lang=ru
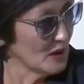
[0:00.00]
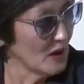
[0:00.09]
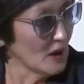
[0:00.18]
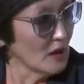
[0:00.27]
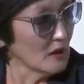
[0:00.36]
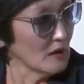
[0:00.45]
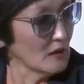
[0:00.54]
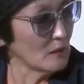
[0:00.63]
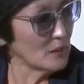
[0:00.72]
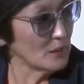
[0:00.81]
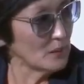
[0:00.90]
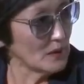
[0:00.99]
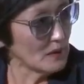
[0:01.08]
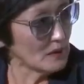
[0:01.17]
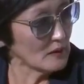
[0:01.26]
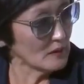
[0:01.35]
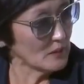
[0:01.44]
да, а,
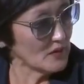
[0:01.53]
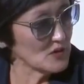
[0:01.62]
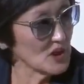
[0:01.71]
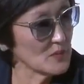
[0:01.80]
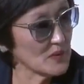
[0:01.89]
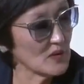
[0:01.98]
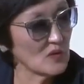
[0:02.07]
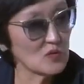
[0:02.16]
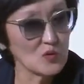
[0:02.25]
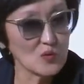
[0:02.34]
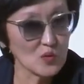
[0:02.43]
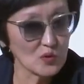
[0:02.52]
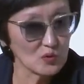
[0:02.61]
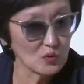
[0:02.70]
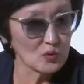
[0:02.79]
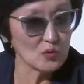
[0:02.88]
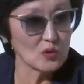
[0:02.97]
э, повышать правовую
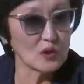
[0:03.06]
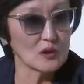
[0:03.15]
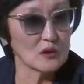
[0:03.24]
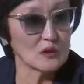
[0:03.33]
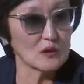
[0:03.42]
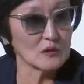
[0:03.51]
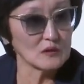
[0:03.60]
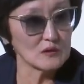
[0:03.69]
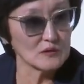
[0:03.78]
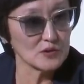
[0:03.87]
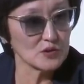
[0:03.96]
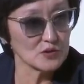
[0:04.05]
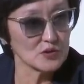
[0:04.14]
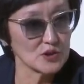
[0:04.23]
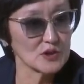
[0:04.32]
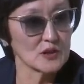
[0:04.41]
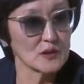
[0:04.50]
культуру значит,
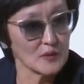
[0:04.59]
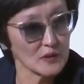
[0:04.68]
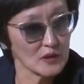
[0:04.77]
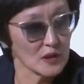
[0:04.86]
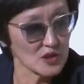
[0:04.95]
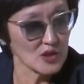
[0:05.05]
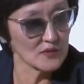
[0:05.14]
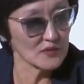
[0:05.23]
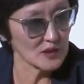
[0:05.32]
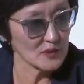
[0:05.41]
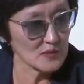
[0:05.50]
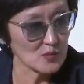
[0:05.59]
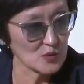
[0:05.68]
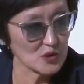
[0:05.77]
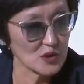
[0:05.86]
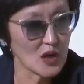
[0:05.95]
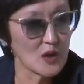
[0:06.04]
жителей, горожан в данном
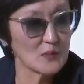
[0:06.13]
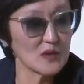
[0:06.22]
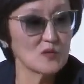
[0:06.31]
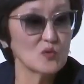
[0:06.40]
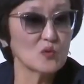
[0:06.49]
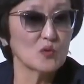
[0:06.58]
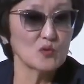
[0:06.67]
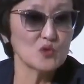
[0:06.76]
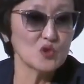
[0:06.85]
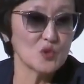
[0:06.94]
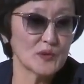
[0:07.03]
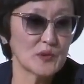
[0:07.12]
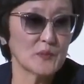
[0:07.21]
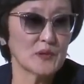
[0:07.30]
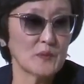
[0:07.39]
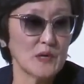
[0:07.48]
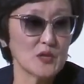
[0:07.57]
случае, правовую культуру, чтобы они
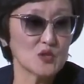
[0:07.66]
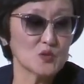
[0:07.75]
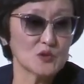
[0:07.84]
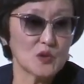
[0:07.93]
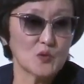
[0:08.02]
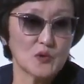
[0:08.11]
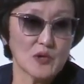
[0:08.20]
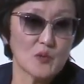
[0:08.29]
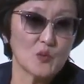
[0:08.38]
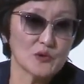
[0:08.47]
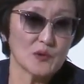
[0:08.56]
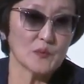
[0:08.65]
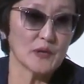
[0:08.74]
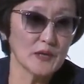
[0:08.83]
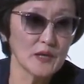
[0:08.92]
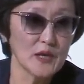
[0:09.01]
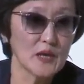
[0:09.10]
понимали, что такое работа
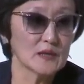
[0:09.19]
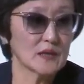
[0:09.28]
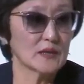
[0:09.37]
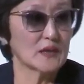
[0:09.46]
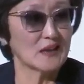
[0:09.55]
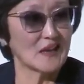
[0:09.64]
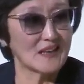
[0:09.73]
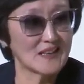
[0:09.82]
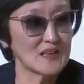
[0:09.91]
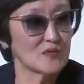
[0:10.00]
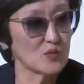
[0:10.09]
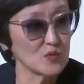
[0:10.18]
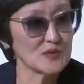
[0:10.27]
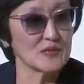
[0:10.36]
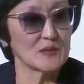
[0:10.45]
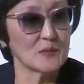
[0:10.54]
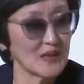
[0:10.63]
мэра, как, какие
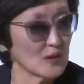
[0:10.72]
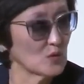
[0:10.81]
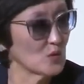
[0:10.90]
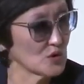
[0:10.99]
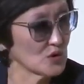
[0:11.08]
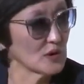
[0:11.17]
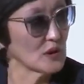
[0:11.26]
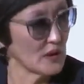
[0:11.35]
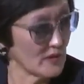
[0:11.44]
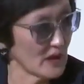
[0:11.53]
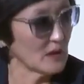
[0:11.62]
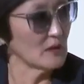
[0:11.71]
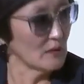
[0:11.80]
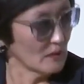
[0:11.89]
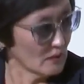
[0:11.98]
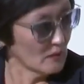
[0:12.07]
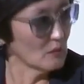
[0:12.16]
функции мэр должен, глава
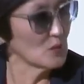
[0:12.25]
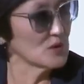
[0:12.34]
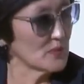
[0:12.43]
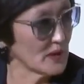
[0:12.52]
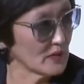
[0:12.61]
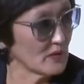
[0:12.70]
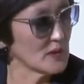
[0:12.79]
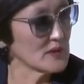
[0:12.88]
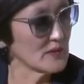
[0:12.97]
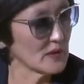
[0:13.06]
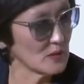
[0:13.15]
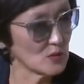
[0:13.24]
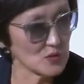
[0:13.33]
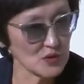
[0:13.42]
э, муниципального образования